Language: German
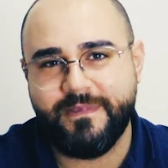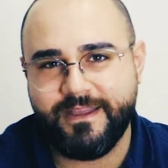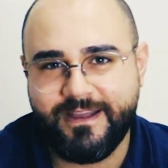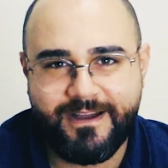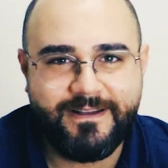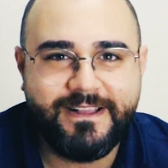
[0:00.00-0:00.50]

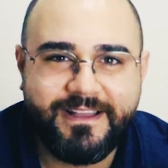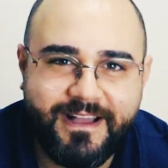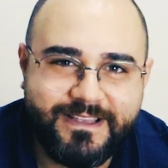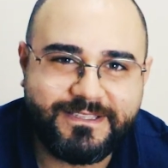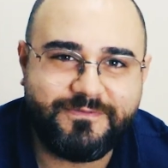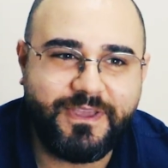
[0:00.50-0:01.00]
Ja?
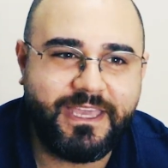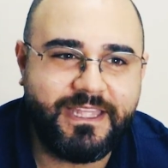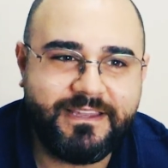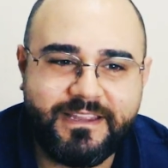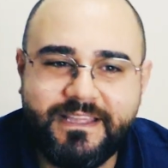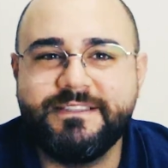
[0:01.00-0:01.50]
Also wir
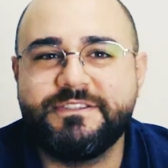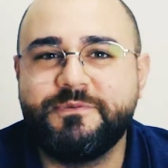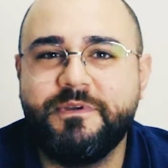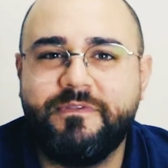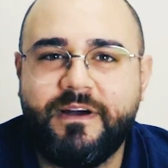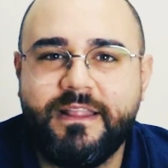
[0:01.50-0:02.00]
gehen dann hin
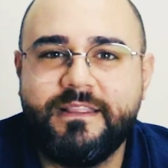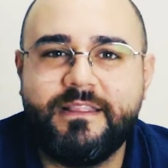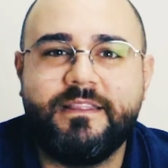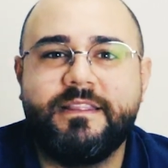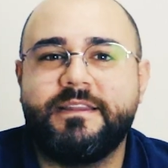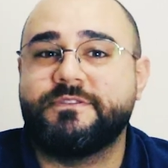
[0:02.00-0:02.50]
zum
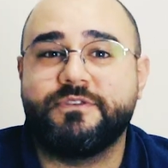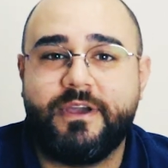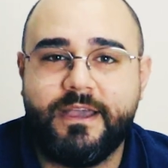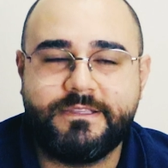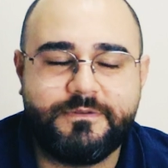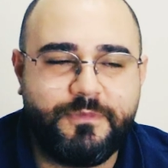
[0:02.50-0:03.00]
Lieferanten in der
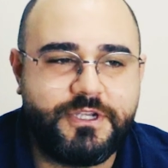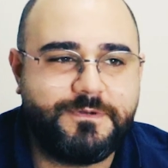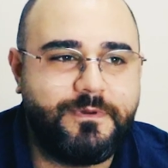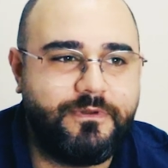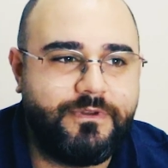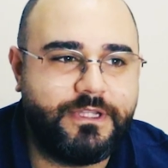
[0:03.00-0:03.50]
Türkei zum
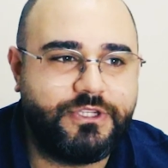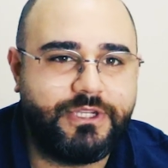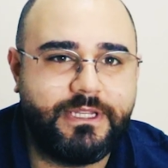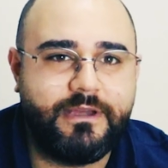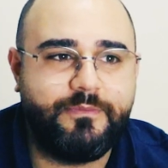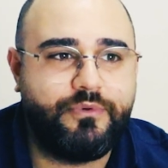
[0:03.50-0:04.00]
Beispiel oder in
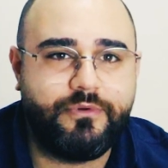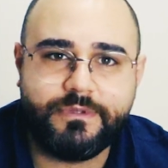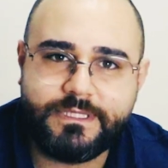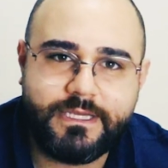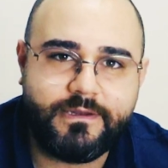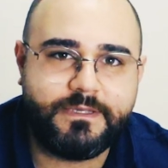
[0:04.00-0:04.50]
China,
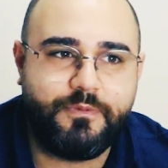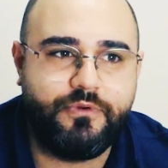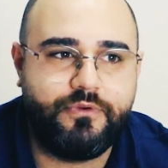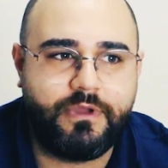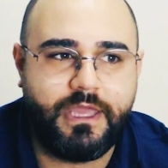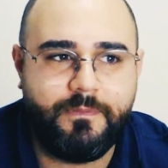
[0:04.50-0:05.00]
produzieren das
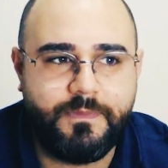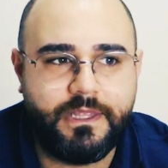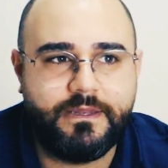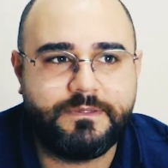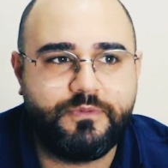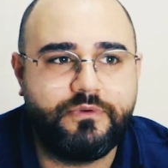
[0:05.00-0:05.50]
Produkt, geben
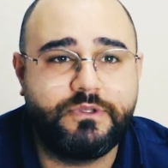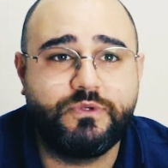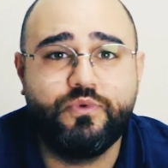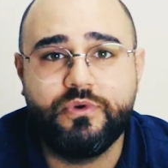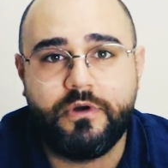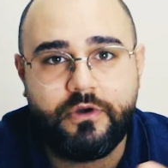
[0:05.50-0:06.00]
denen das Produkt,
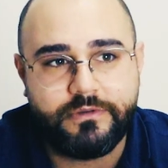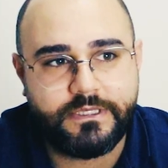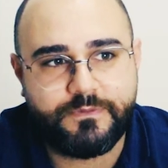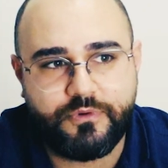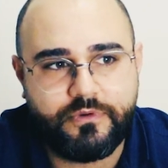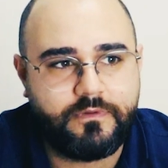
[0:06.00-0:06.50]
suchen auch
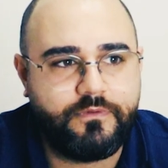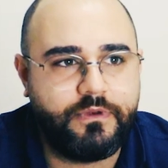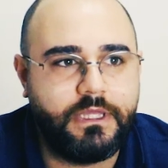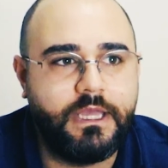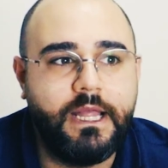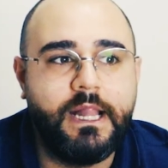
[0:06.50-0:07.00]
das Produkt für
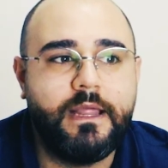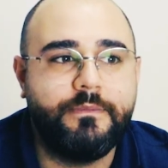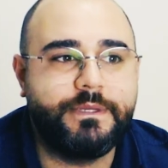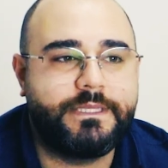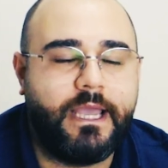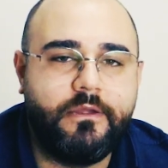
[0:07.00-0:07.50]
die,
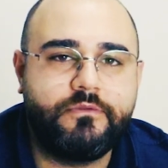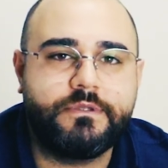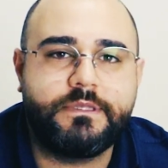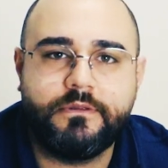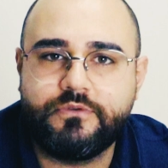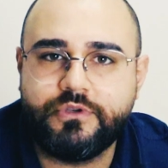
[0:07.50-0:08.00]
beteiligen
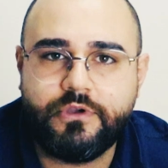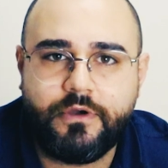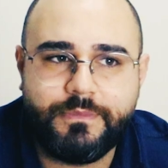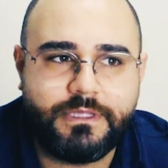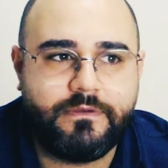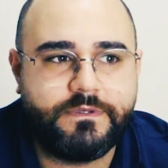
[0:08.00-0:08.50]
uns natürlich
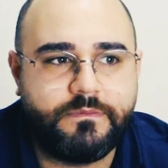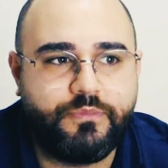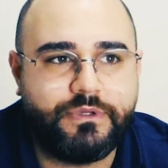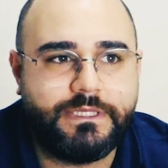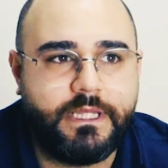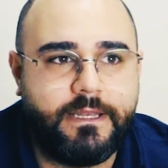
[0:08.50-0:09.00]
auch mit gewissen
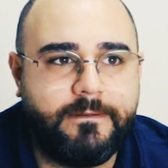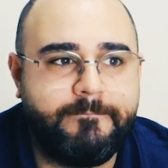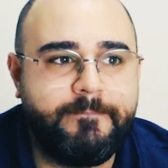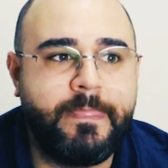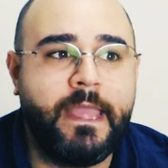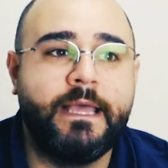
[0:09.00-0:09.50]
Prozenten.